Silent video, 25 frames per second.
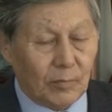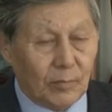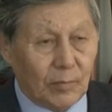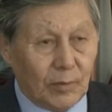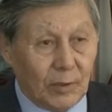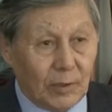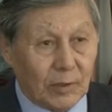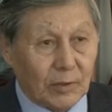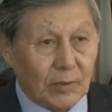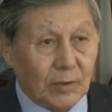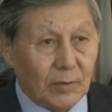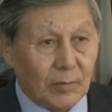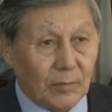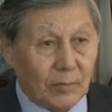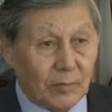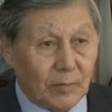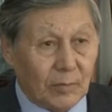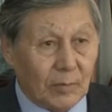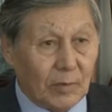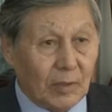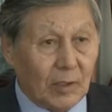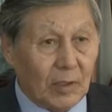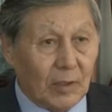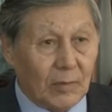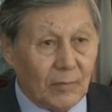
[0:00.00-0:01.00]
предкам
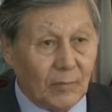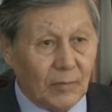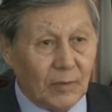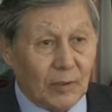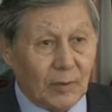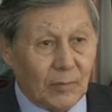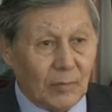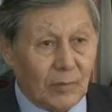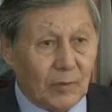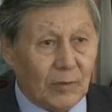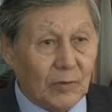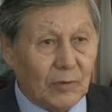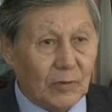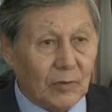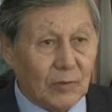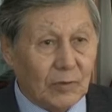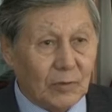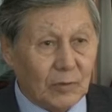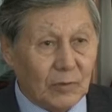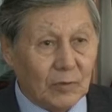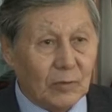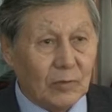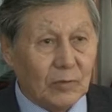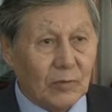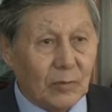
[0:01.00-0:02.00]
Аль-Фараби и
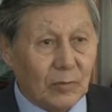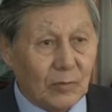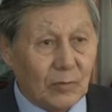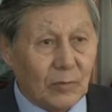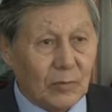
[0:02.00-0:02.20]
Султан